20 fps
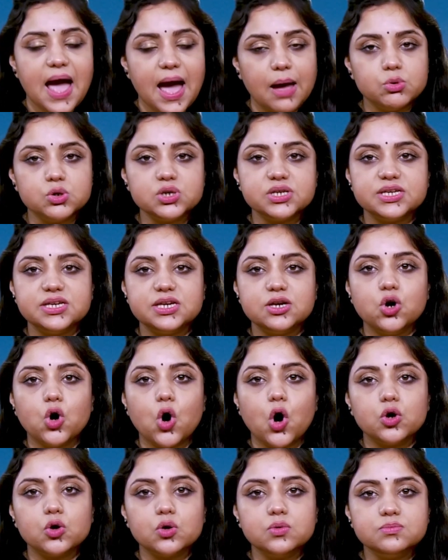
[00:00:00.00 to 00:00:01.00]
এমনকি
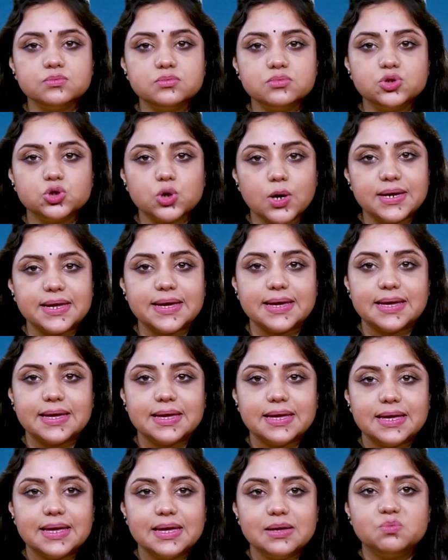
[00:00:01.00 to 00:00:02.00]
গরম জলে
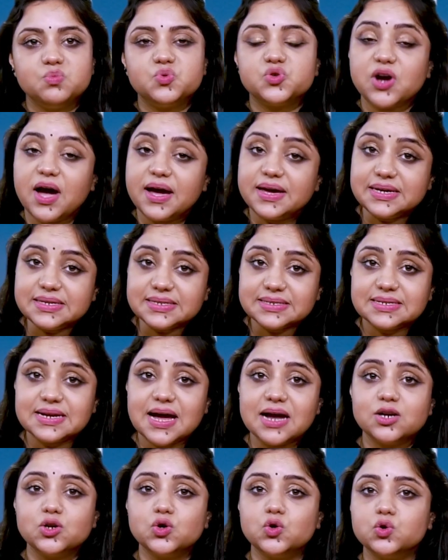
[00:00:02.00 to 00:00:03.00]
প্রায় স্নান